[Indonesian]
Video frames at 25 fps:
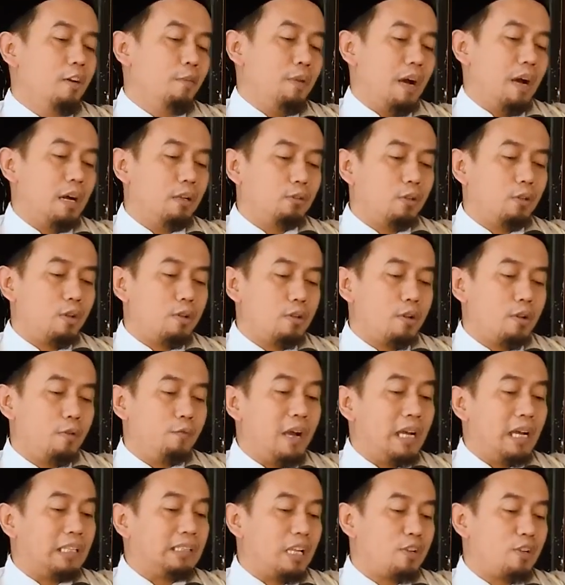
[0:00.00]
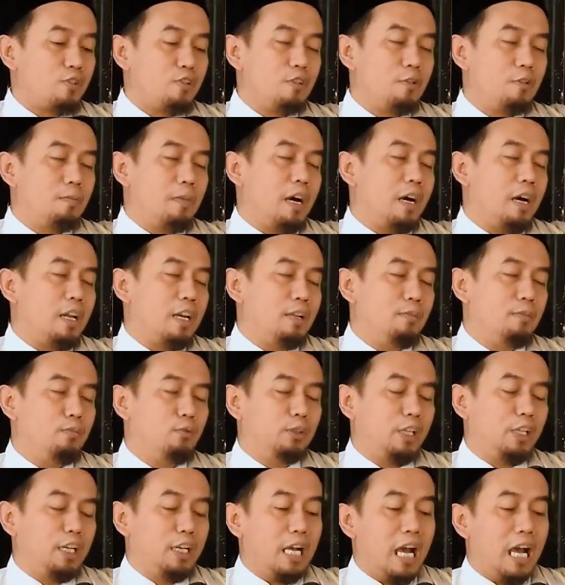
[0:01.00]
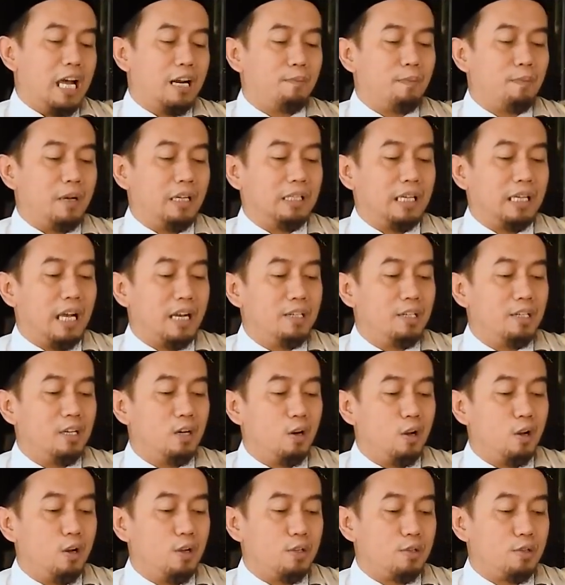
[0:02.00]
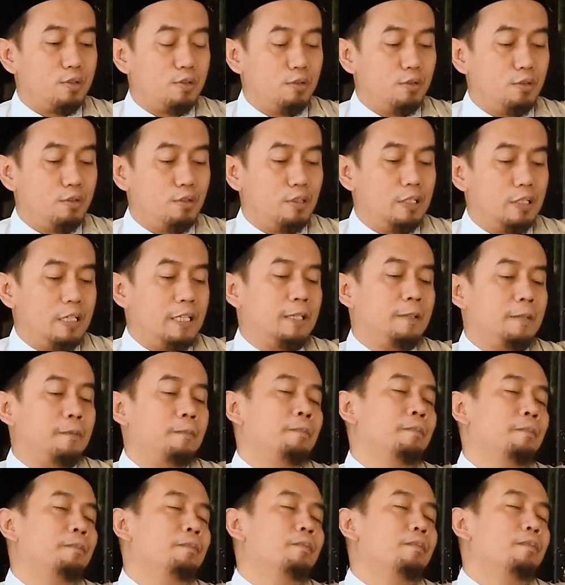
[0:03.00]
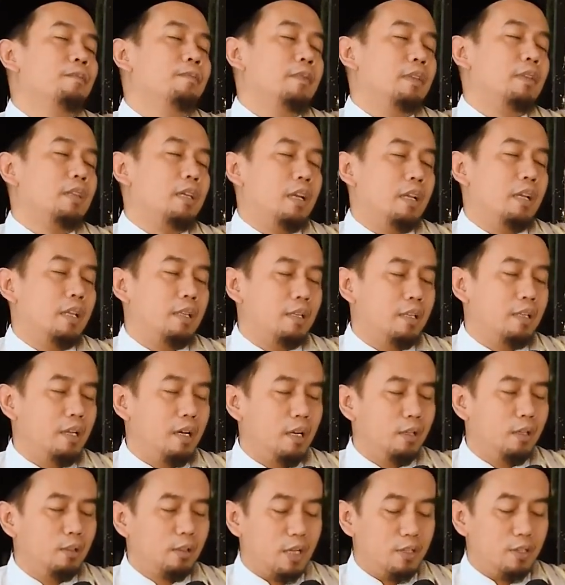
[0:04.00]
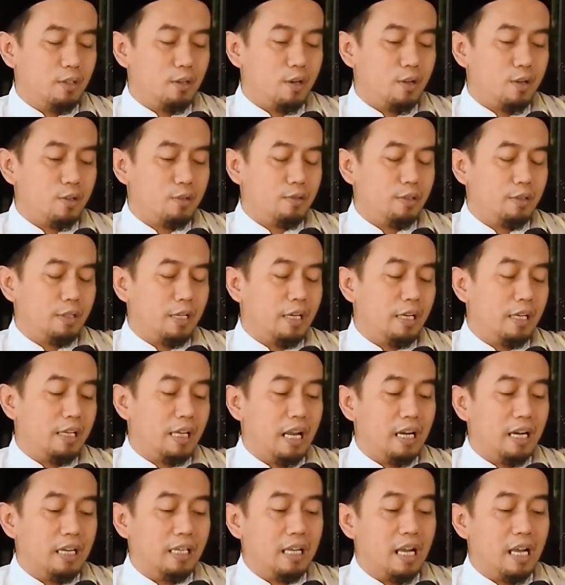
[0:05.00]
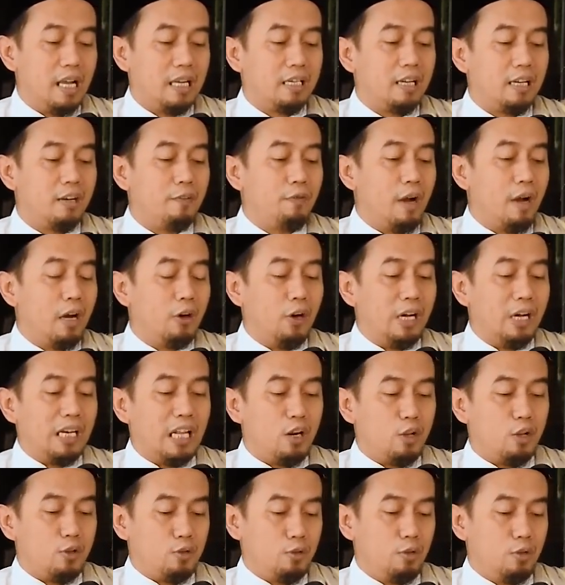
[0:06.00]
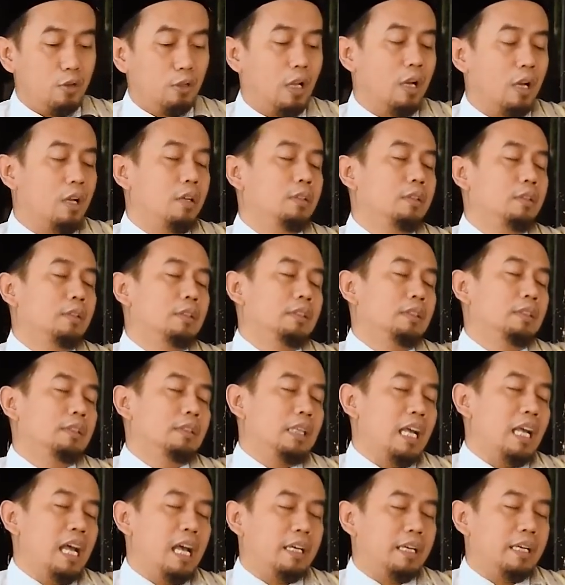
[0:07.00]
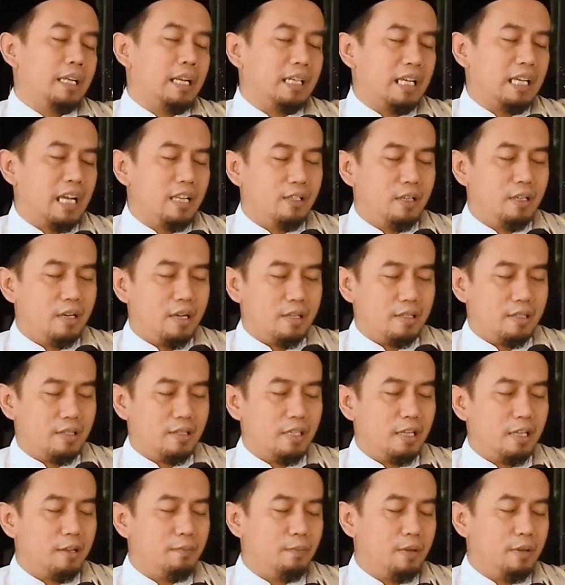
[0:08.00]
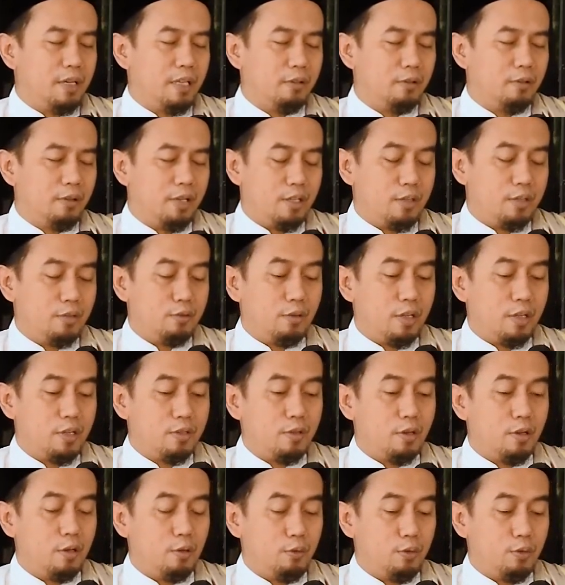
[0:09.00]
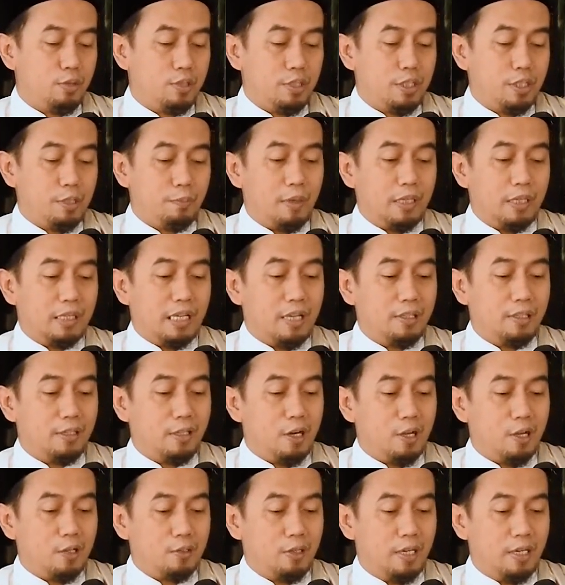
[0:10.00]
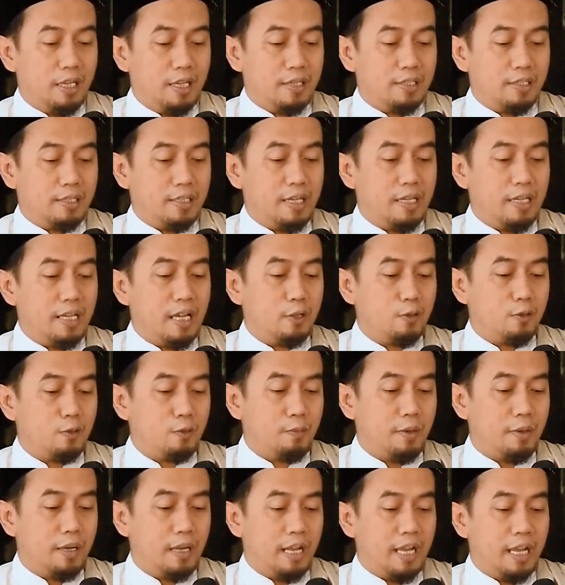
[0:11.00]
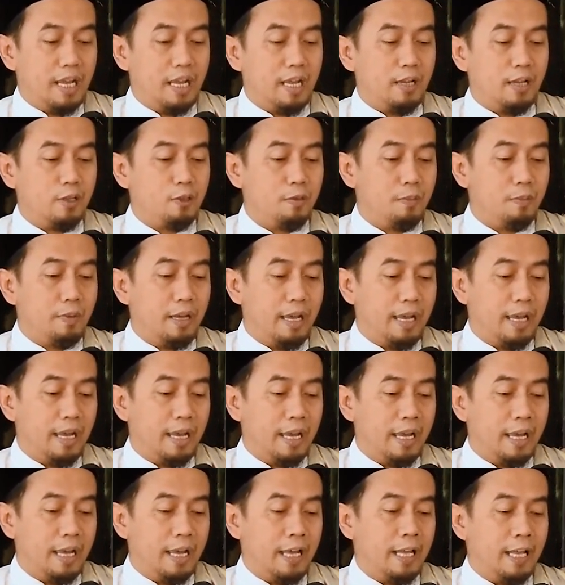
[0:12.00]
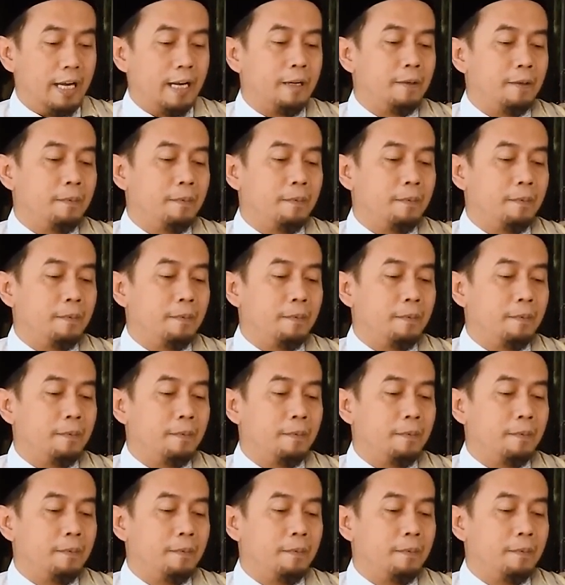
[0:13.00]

fakta fakta soma ributnya nih harapan kanjeng rasul dan kanjeng rasul gini ningali fakola rasulullah akhirnya kanjeng rasul ngipun iku ngisungi solusi cepet kanjeng rasul iski ya zuber he zuber